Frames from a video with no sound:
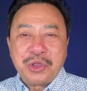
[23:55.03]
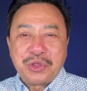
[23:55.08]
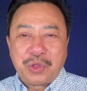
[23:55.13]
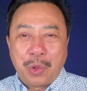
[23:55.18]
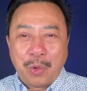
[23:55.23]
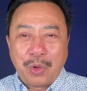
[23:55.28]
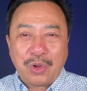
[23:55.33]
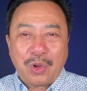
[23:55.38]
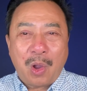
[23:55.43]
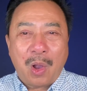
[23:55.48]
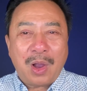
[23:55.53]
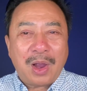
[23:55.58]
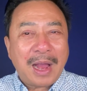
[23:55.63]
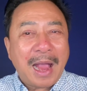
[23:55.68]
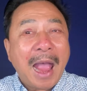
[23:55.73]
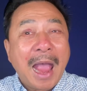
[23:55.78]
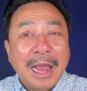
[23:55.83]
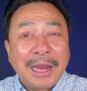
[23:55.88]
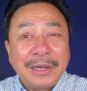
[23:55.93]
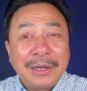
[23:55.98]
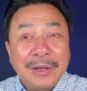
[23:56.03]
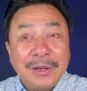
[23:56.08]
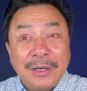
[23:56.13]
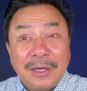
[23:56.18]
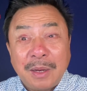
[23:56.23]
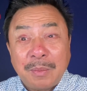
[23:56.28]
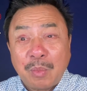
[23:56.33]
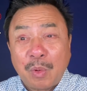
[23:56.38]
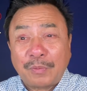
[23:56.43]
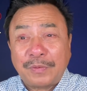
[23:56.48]
Tụi con hai đứa
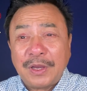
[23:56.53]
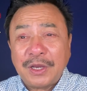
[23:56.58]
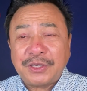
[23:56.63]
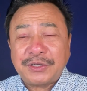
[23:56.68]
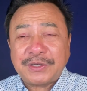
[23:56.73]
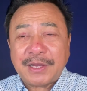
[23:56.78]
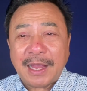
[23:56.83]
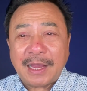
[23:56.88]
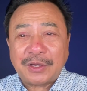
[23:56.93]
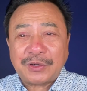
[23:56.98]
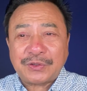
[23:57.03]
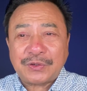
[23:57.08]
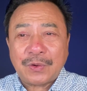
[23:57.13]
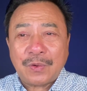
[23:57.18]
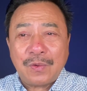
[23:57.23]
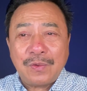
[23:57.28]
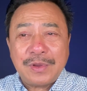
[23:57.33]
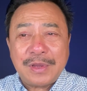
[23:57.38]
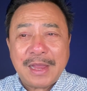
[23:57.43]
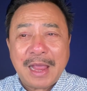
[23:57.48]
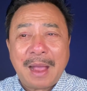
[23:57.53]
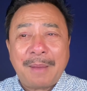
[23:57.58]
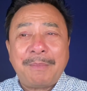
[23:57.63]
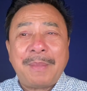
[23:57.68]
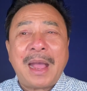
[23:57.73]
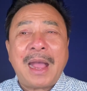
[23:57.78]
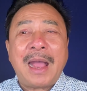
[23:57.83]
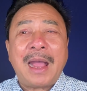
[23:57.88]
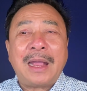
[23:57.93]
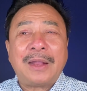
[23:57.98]
trên một chiếc xe số
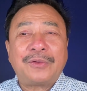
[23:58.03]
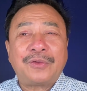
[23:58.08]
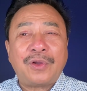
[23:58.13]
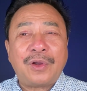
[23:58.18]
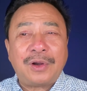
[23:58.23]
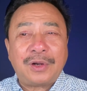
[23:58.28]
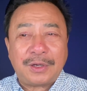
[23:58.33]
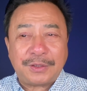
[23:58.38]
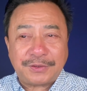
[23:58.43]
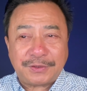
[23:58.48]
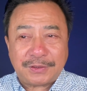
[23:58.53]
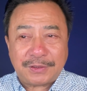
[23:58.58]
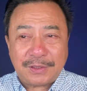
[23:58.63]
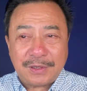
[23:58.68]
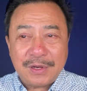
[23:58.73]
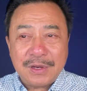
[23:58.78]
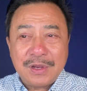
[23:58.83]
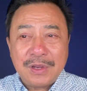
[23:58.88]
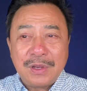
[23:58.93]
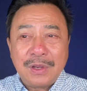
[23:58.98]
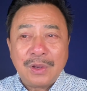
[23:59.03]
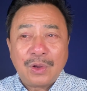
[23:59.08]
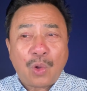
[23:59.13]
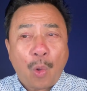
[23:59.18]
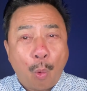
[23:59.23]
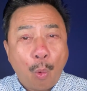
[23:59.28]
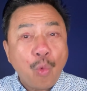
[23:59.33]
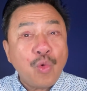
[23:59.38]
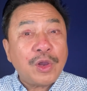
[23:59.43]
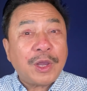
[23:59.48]
Yamaha Taurus
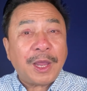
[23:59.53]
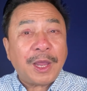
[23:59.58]
cũ